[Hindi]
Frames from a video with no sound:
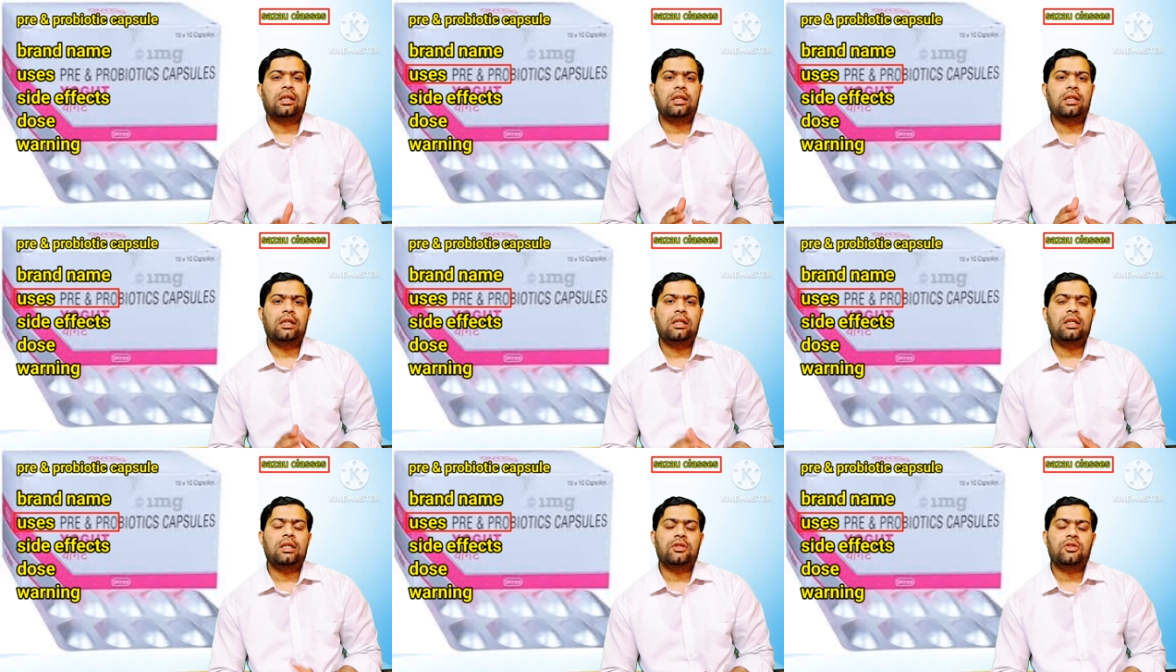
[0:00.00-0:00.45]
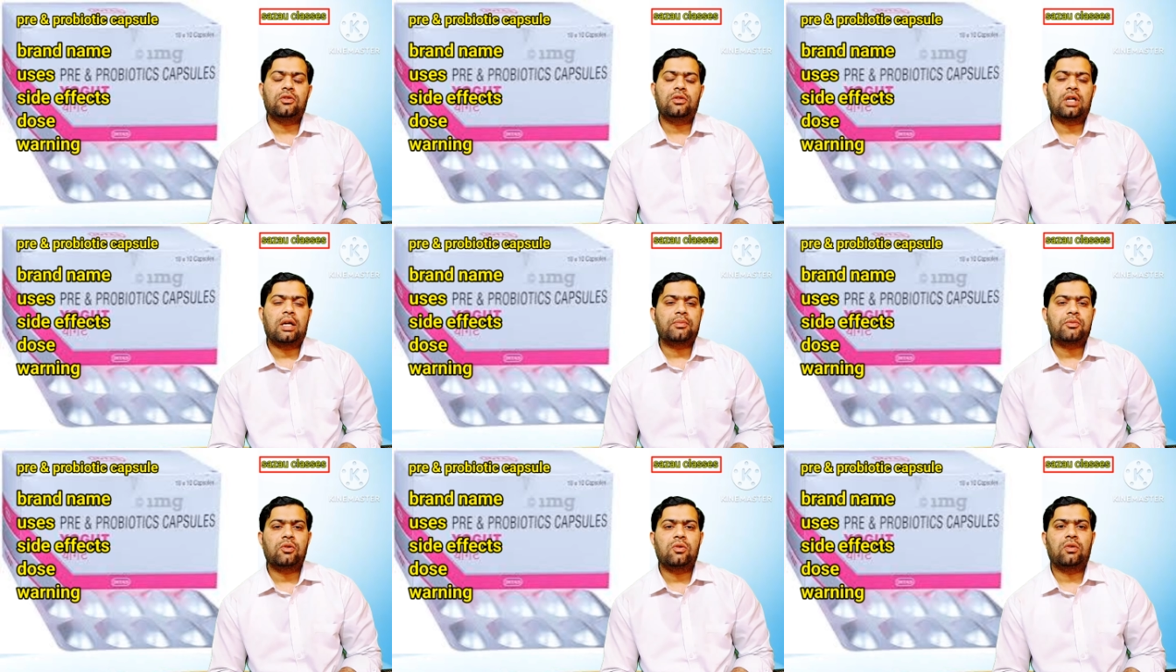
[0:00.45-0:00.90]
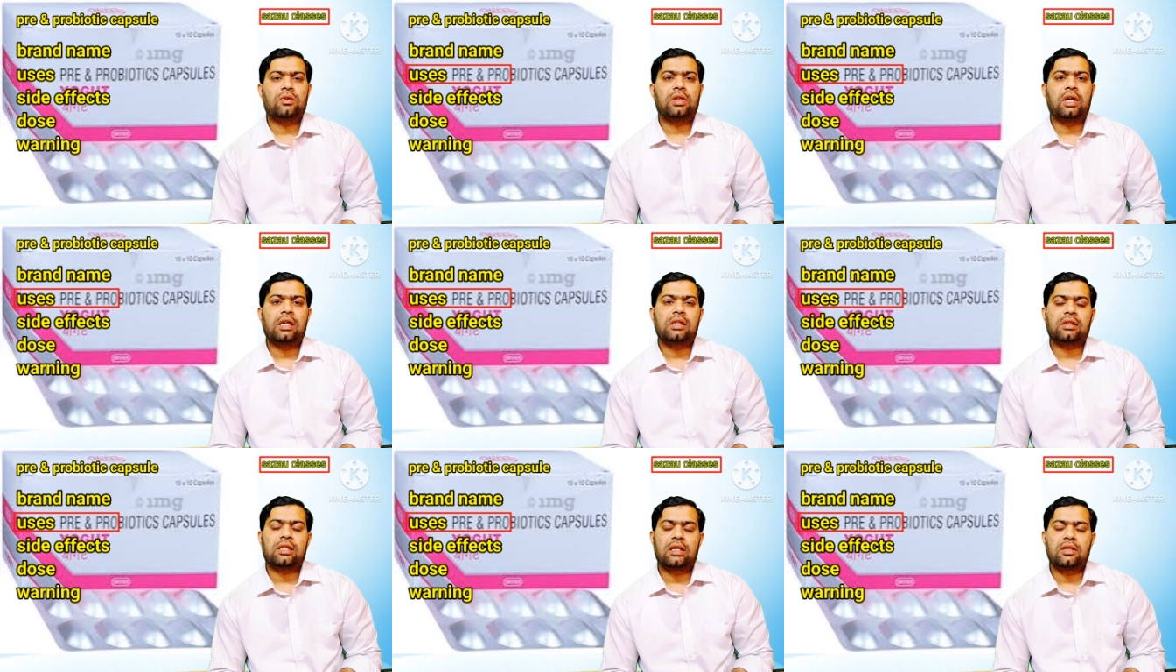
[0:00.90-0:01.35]
यानी ये जो कैप्सूल
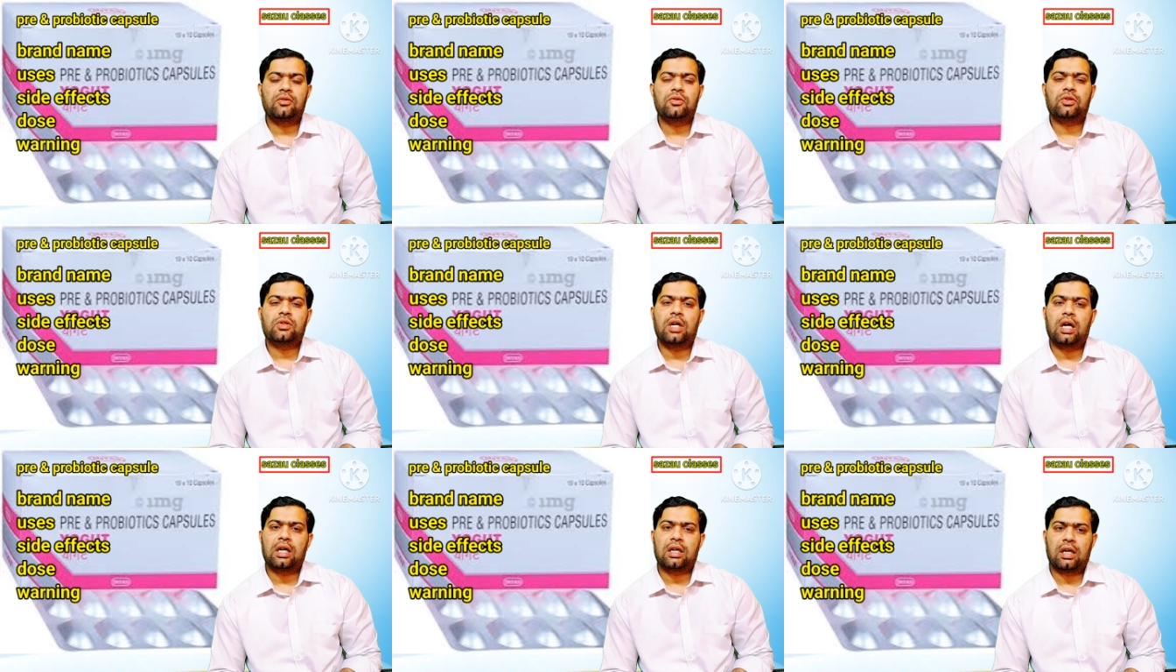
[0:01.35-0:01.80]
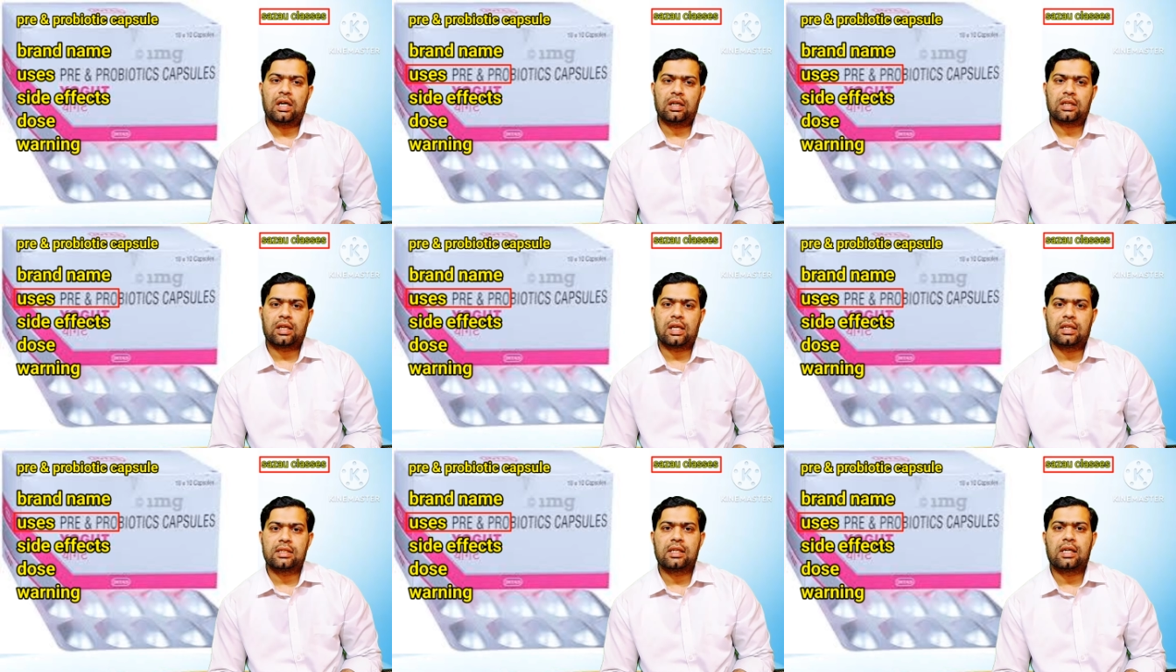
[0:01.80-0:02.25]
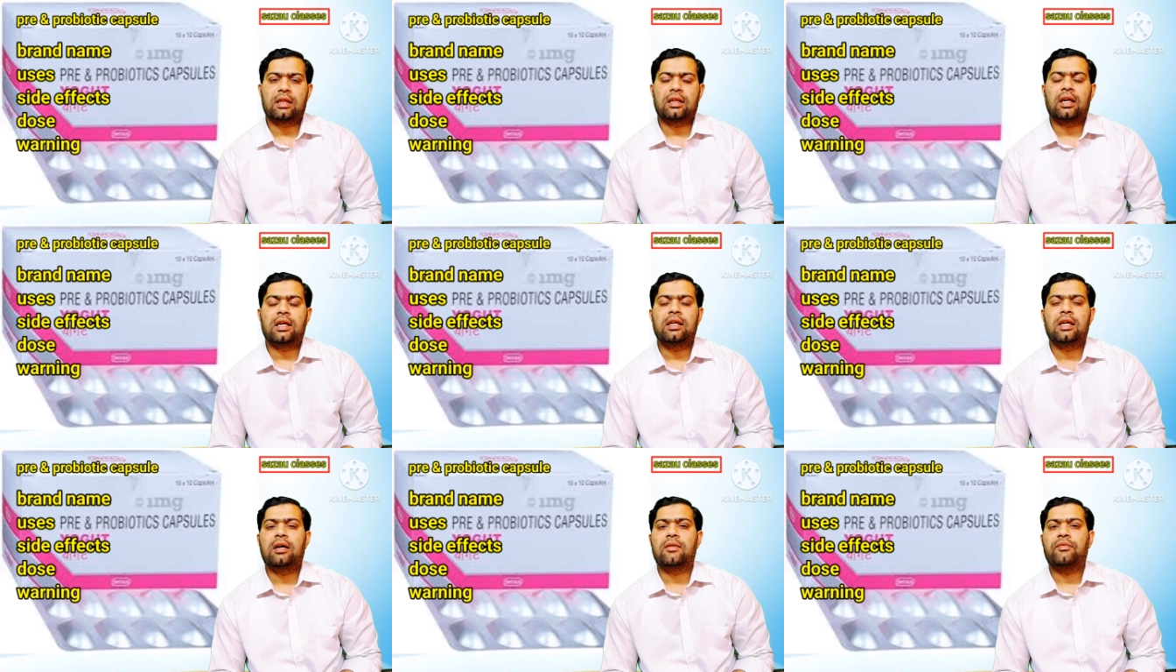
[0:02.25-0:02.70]
होता है इसका यूज कहाँ कहाँ किया
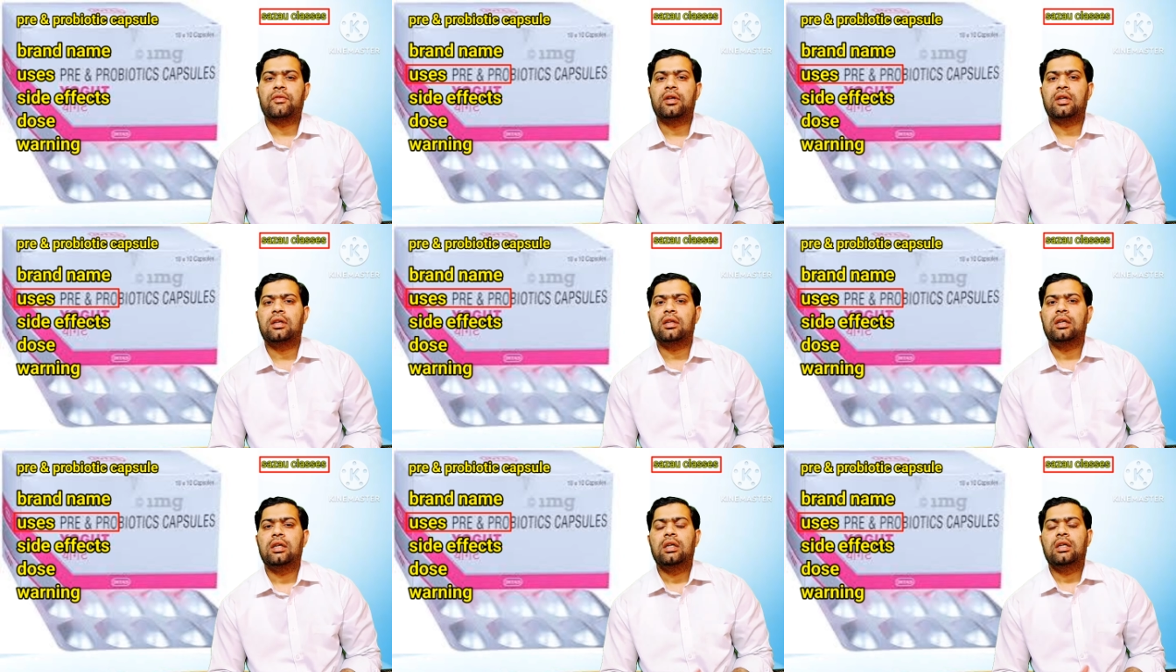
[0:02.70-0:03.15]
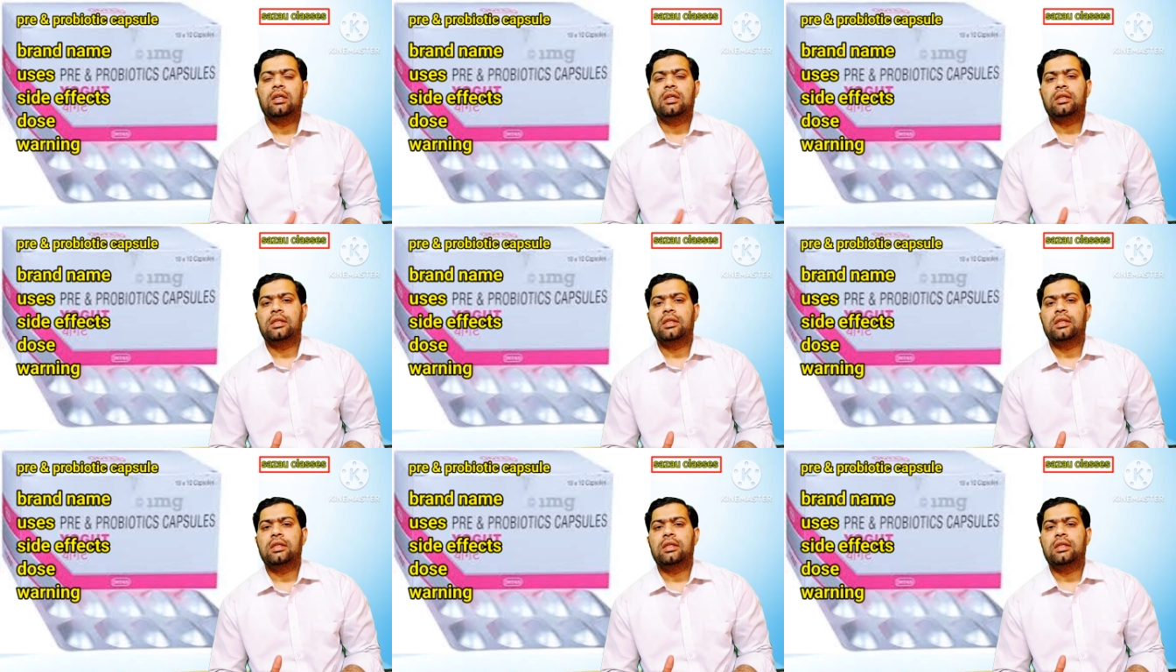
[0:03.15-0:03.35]
जाता है या फिर